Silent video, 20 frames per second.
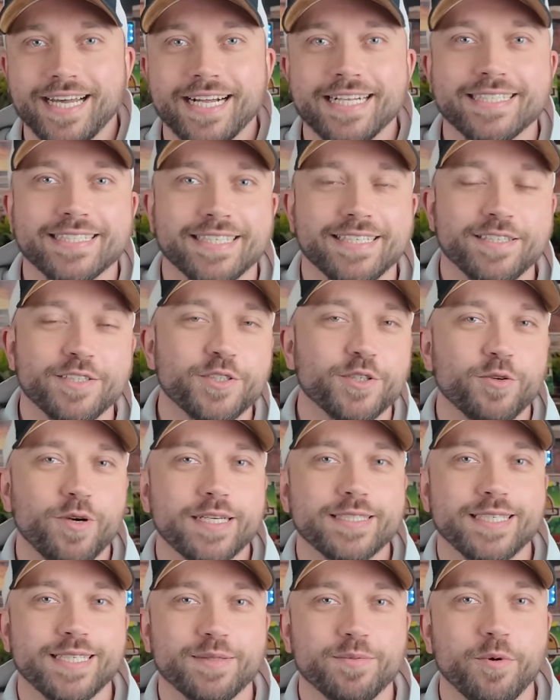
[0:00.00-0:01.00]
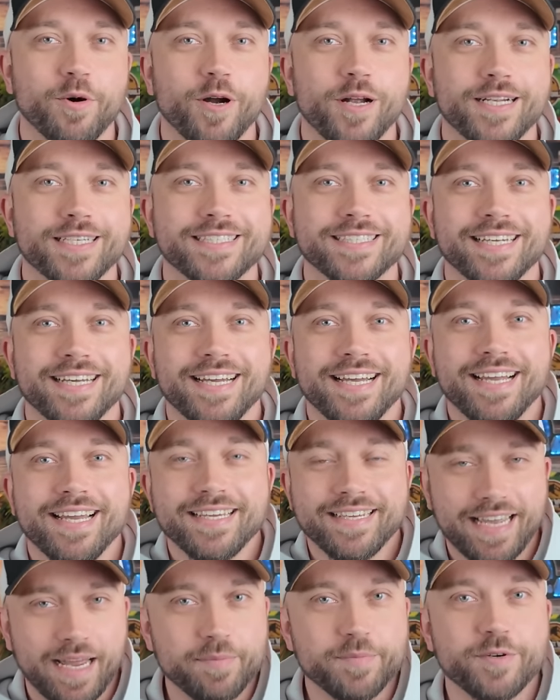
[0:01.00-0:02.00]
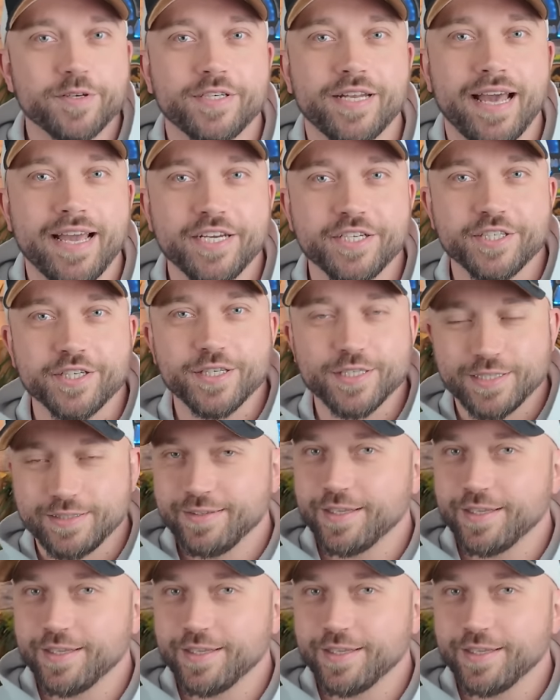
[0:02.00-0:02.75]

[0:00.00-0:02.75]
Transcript: als in Jurassic World Camp Cretaceous.